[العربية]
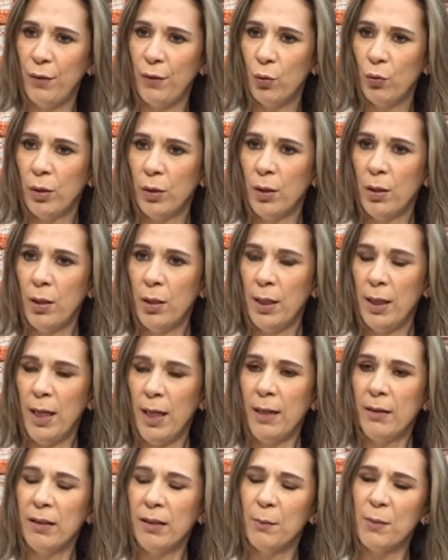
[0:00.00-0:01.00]
فيهم يعني
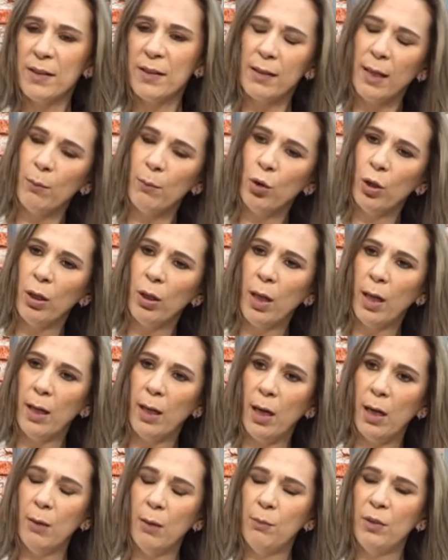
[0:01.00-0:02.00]
حتى بيستعملوا
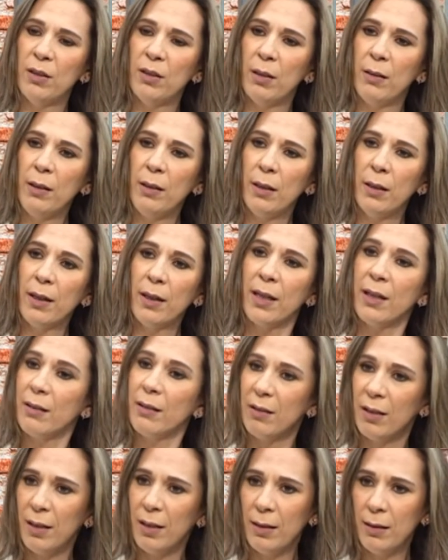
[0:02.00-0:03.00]
الالعاب بطريقه غير
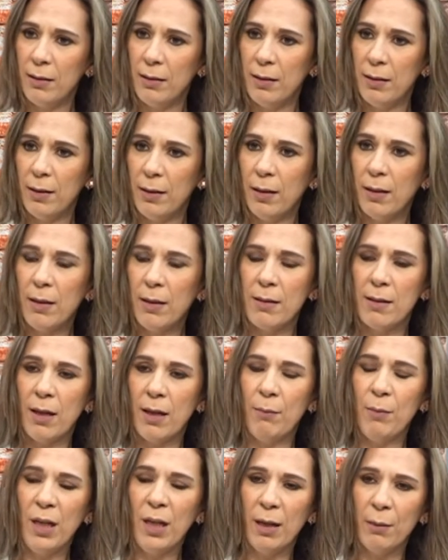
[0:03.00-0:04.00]
تقليديه اذا
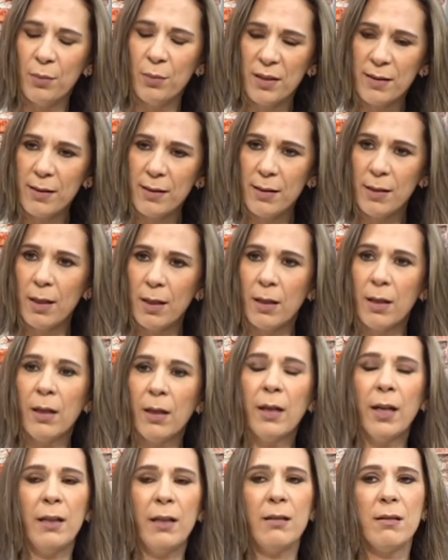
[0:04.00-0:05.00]
عم يلعب
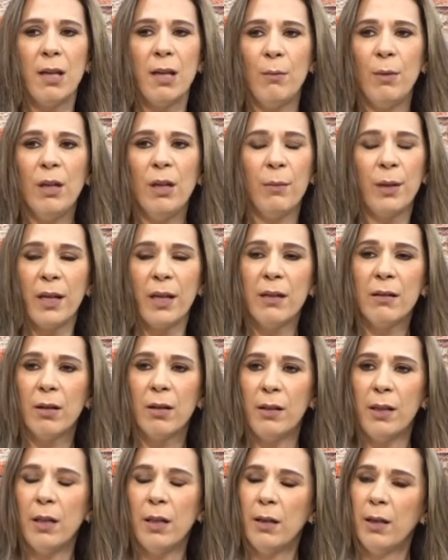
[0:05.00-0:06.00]
بالسياره رح يستعملها بغير
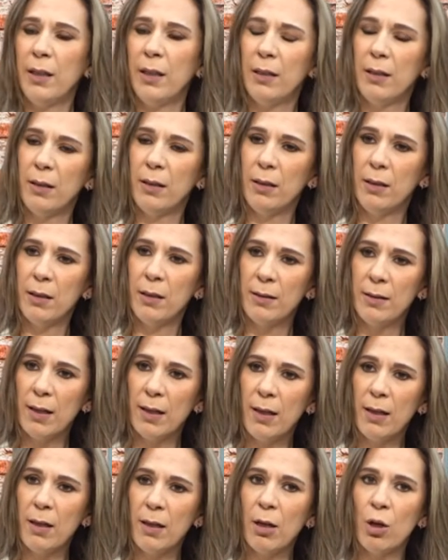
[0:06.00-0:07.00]
طريقه رح
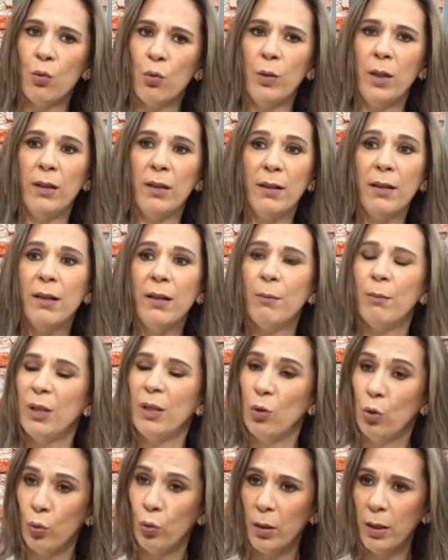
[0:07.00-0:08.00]
يتسلى او يلتهي
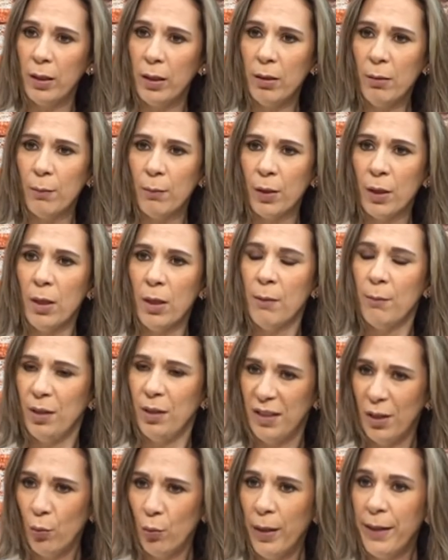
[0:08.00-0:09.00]
بالدولاب
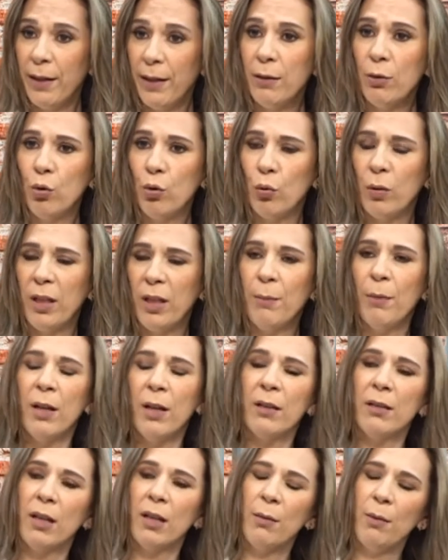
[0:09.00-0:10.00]
بدوران دولاب
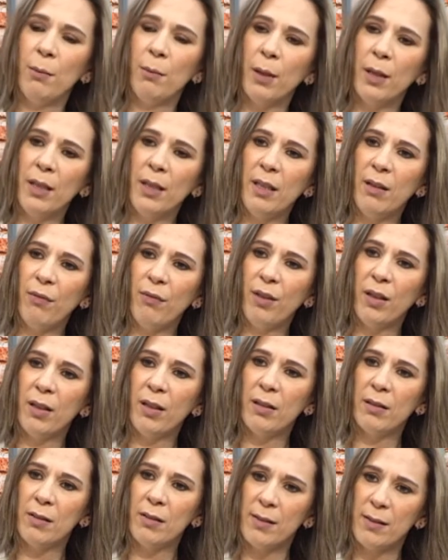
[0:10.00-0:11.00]
اكثر من ما هي
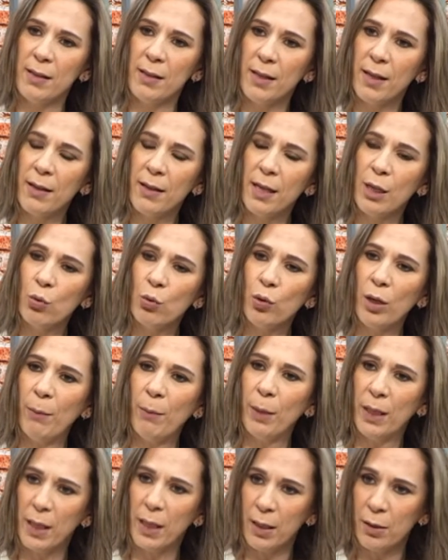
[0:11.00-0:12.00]
فكره السياره يكون
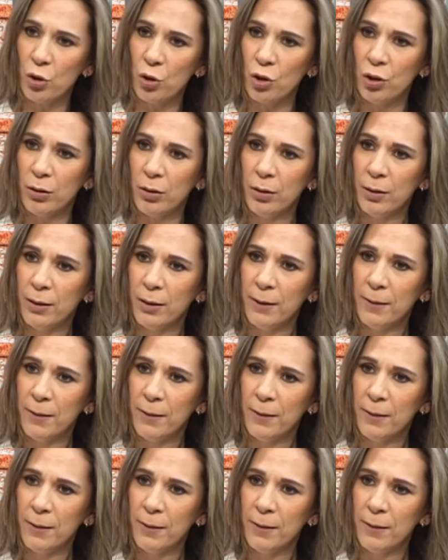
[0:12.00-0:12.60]
عم بكرجها